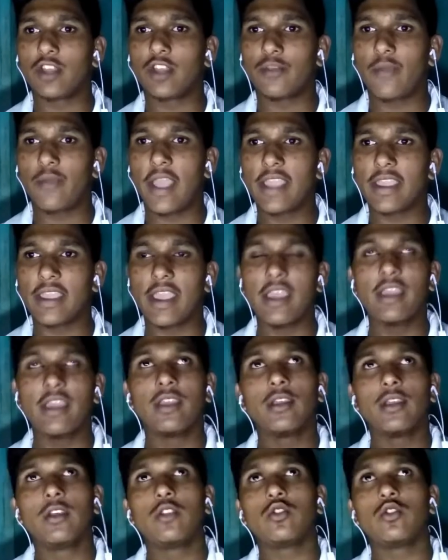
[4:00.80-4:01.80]
कर पाएंगे
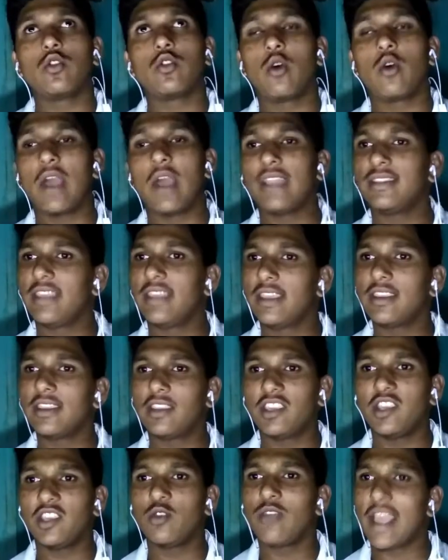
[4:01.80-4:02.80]
तो आई थिंक
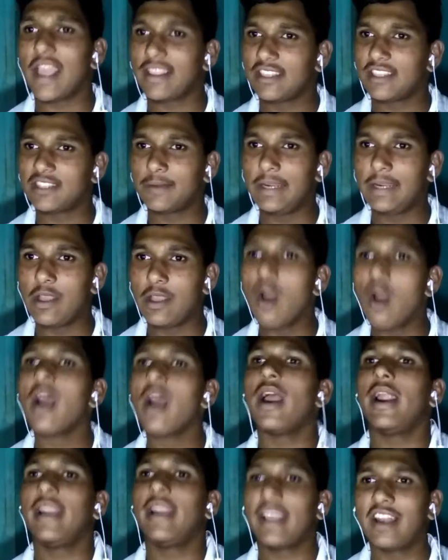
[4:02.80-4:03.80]
यू लाइक दिस वीडियो
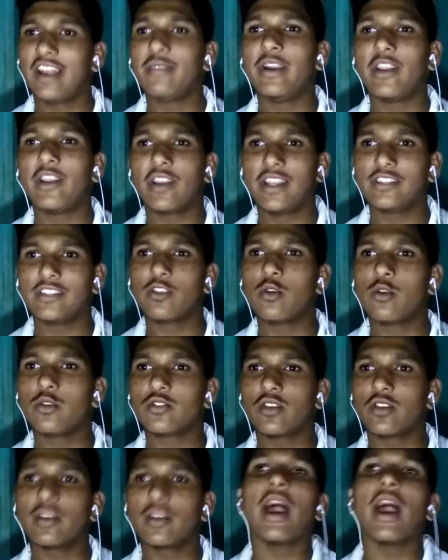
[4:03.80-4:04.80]
एंड अगले वीडियो के लिए जरूर
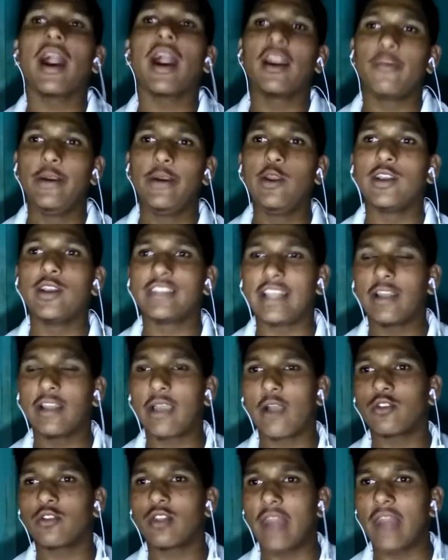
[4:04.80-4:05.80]
यूज करना अगर वीडियो अच्छा
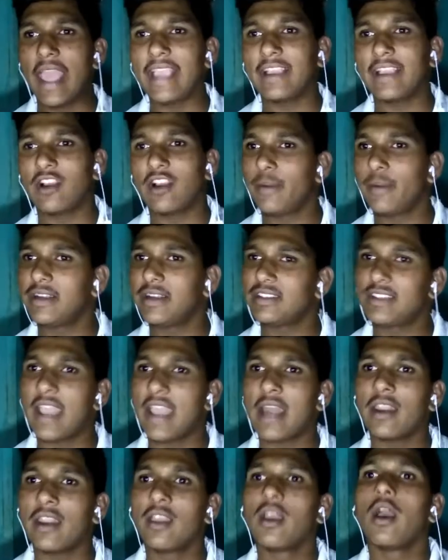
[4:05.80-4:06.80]
लगेगा तो लाइक कमेंट
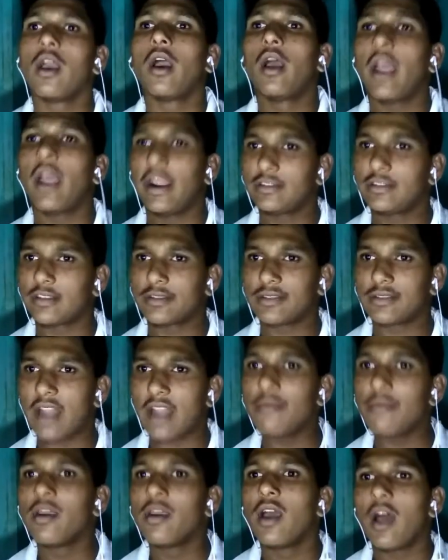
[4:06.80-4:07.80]
शेयर एंड
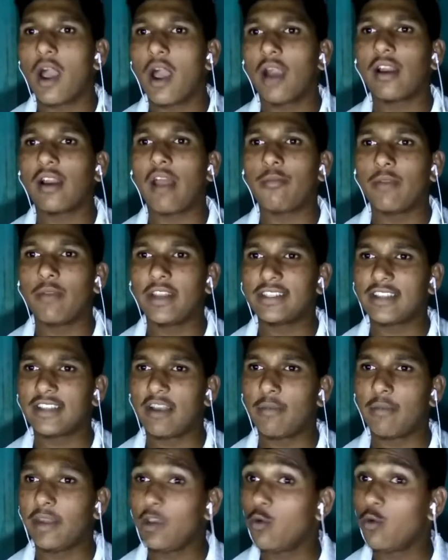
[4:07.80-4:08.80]
सब्सक्राइब अगर आप मेरे
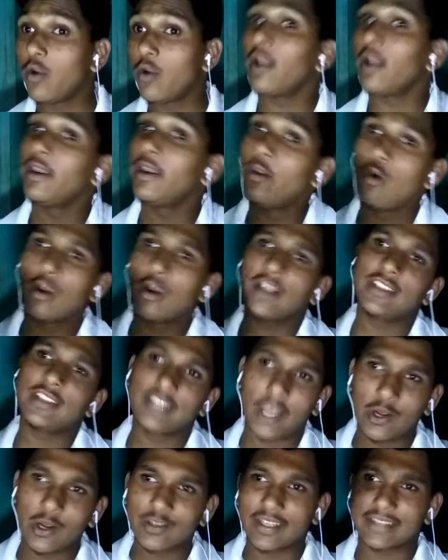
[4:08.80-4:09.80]
चैनल में न्यू न्यू होंगे
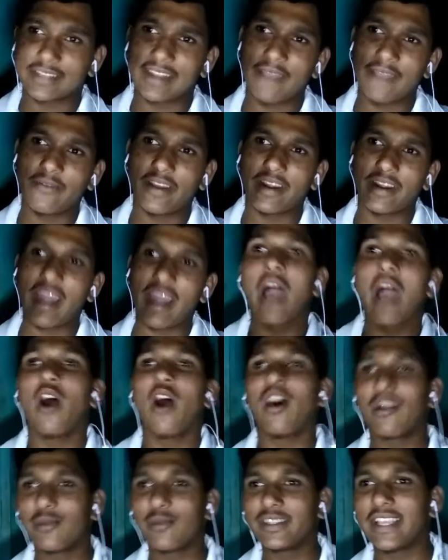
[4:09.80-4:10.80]
जरूर सब्सक्राइब करना
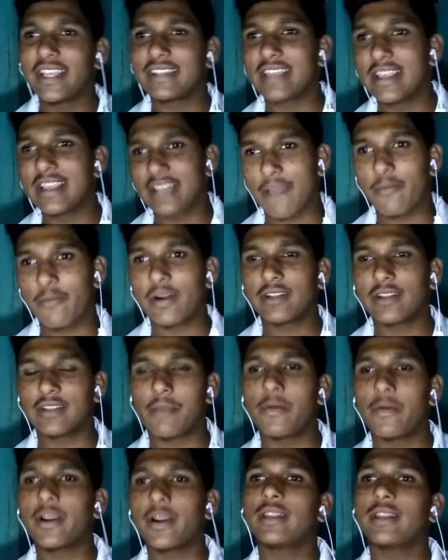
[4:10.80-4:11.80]
और मुझे ऐसे ही
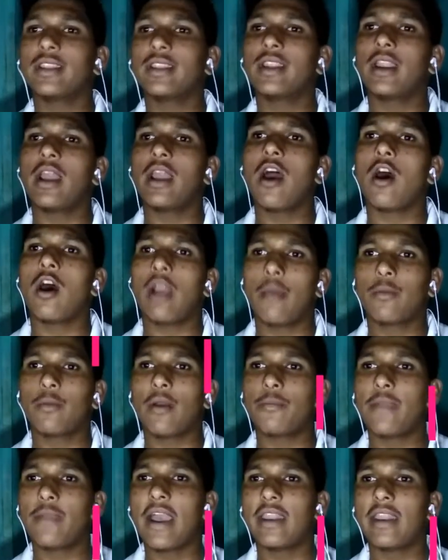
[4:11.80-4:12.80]
सपोर्ट करते रहना और
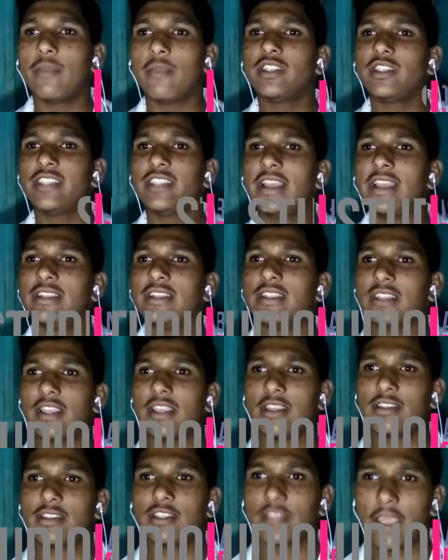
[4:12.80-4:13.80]
आपका प्यार ही मुझे चाहिए जैसे
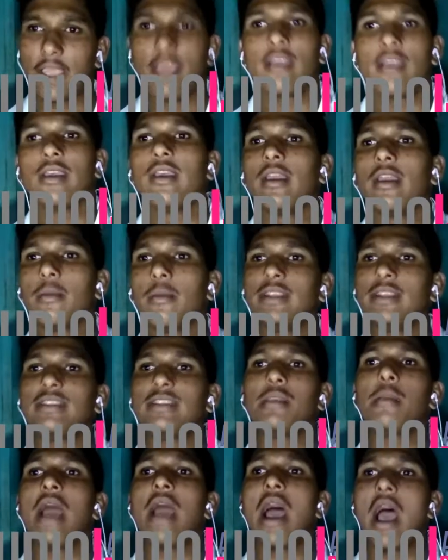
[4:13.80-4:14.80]
कि जिसके वजह
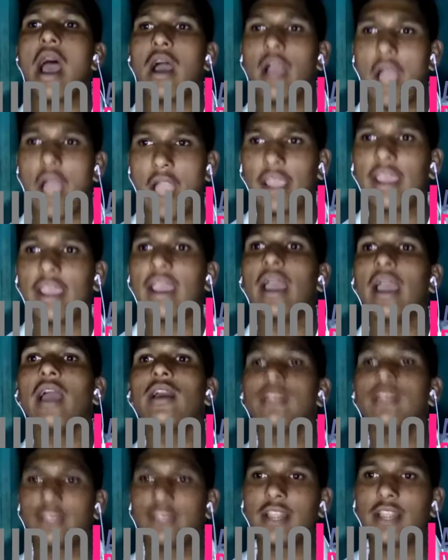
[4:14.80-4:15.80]
से मैं आगे
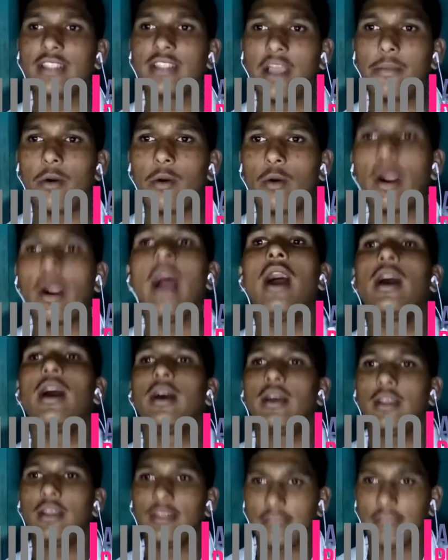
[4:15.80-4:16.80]
चल के जा पाऊंगा
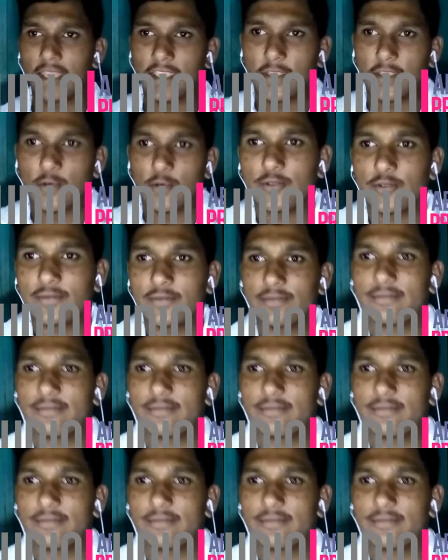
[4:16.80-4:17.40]
थैंक यू